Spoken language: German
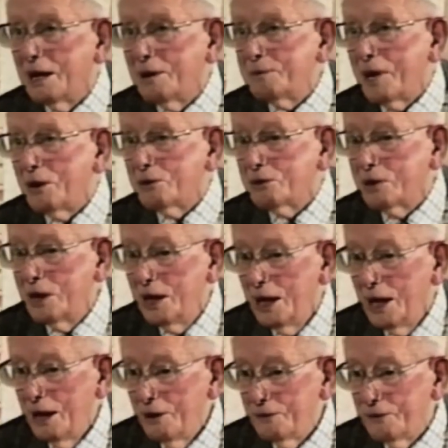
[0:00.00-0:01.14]
haben, auch
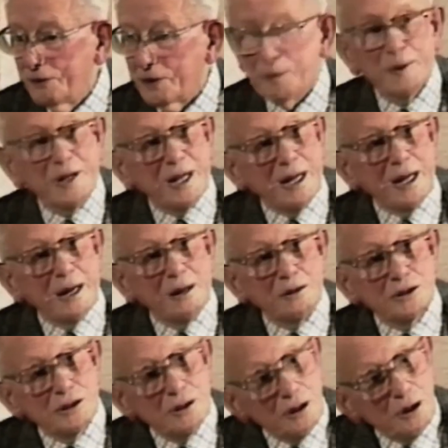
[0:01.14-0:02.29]
von der Partei
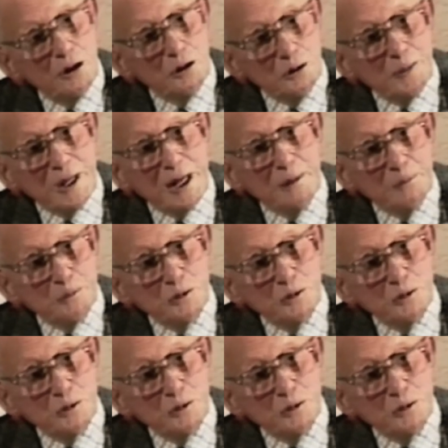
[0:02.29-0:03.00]
aus übernehmen,